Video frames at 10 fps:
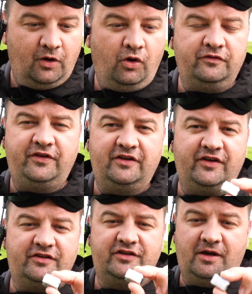Und wie
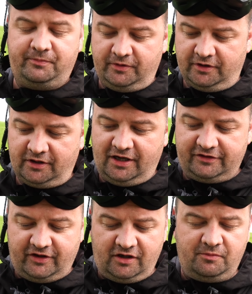gesagt, ich habe äh,
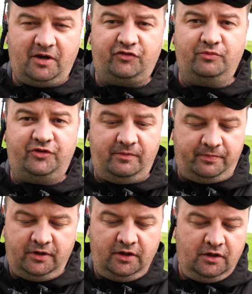Klett dran gemacht zum Tipp
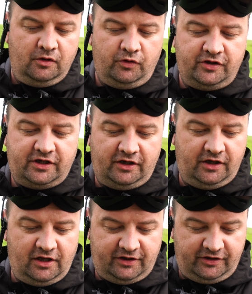und ich kann
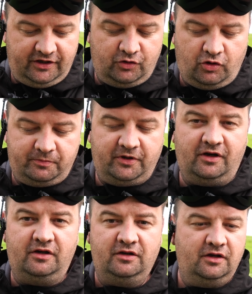ihn halt an jeden Kopter
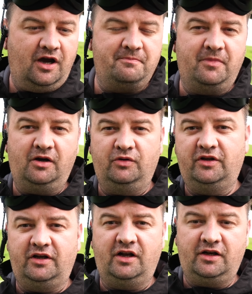abmachen und
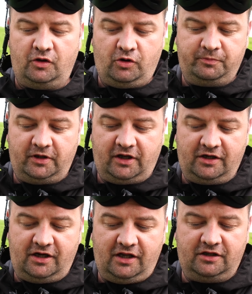an den anderen Kopter
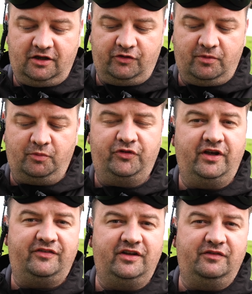dran kletten. Also man muss ja
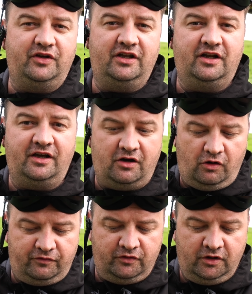jetzt nicht für jeden einen
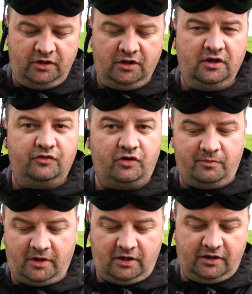kaufen, sondern
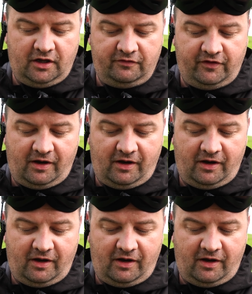man kann ihn einfach